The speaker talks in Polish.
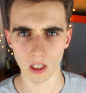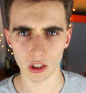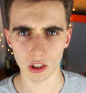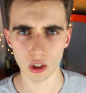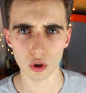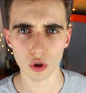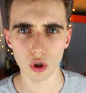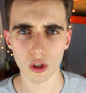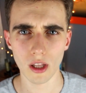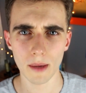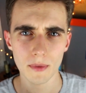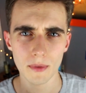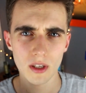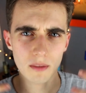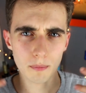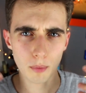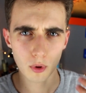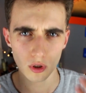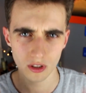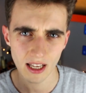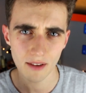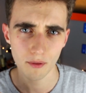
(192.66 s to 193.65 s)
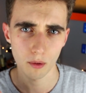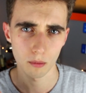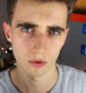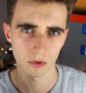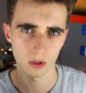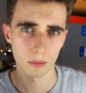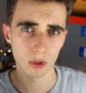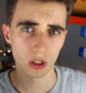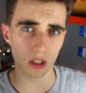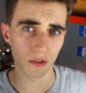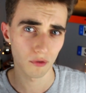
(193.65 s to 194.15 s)
Dlatego to dla mnie jest podstawą,
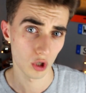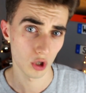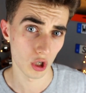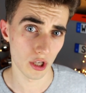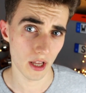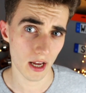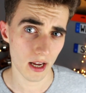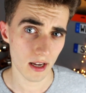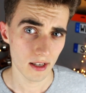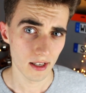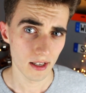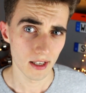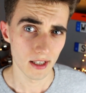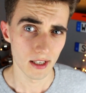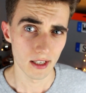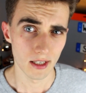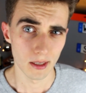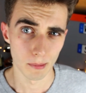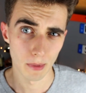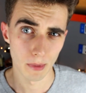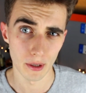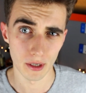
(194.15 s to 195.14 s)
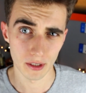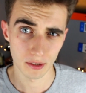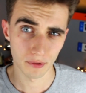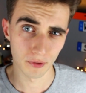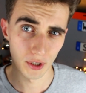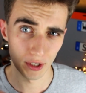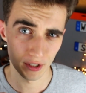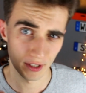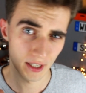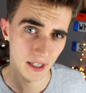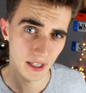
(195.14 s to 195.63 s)
żeby dziewczyna miała
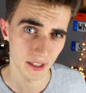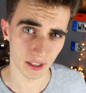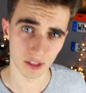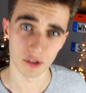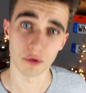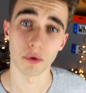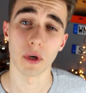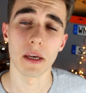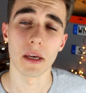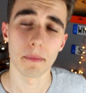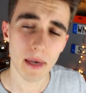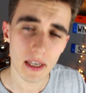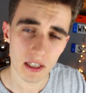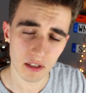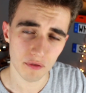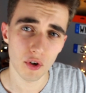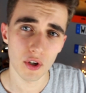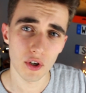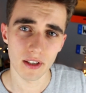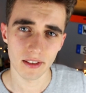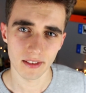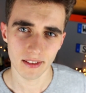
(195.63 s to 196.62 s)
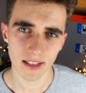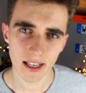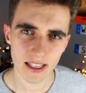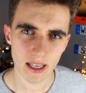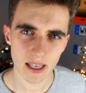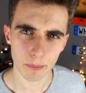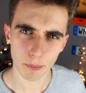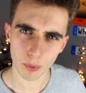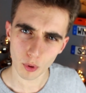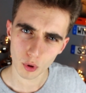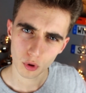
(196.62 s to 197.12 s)
swoje zdanie. Słuchaj, miej swoje
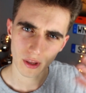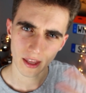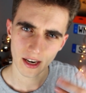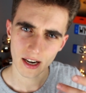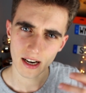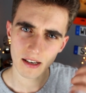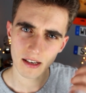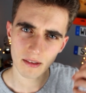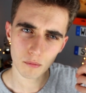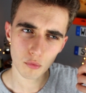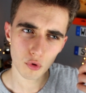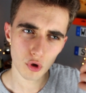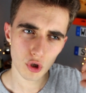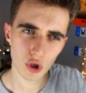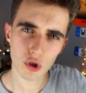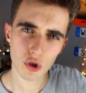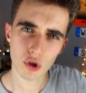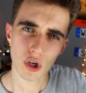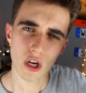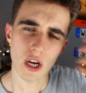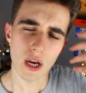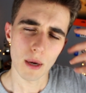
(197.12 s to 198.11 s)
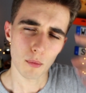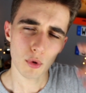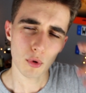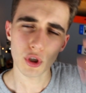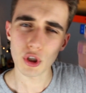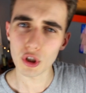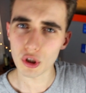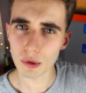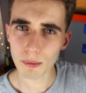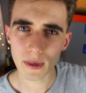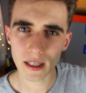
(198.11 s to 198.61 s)
zdanie, potra, musisz,
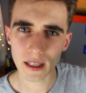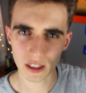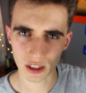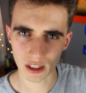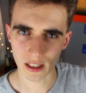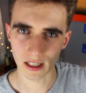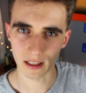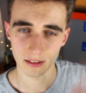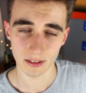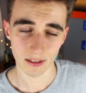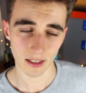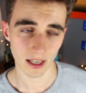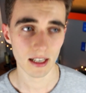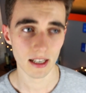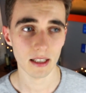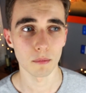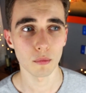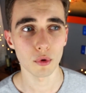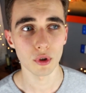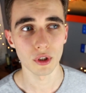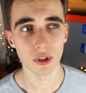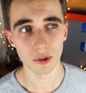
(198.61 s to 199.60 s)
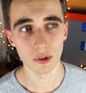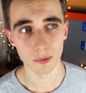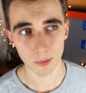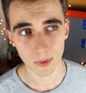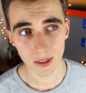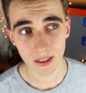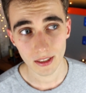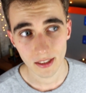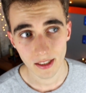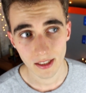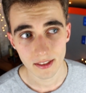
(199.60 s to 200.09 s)
musisz myśleć, tak? Musisz
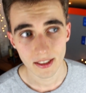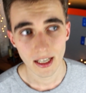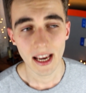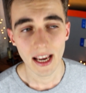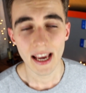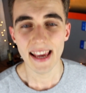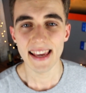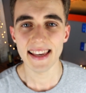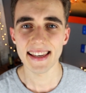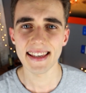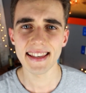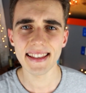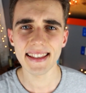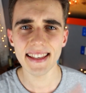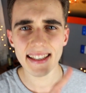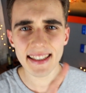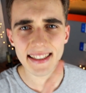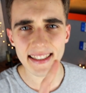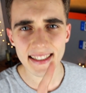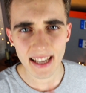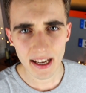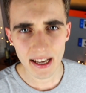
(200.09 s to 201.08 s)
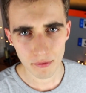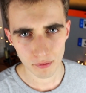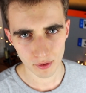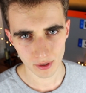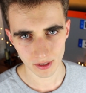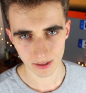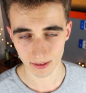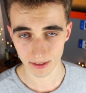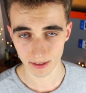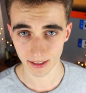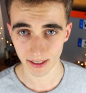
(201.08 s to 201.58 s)
myśleć i nie
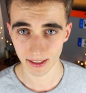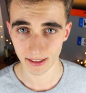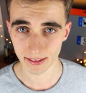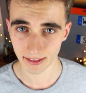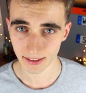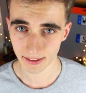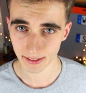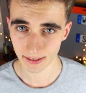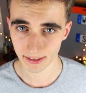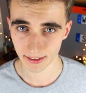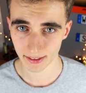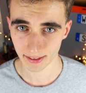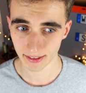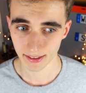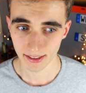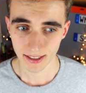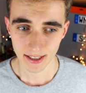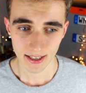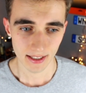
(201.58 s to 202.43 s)
zawsze zgadzaj się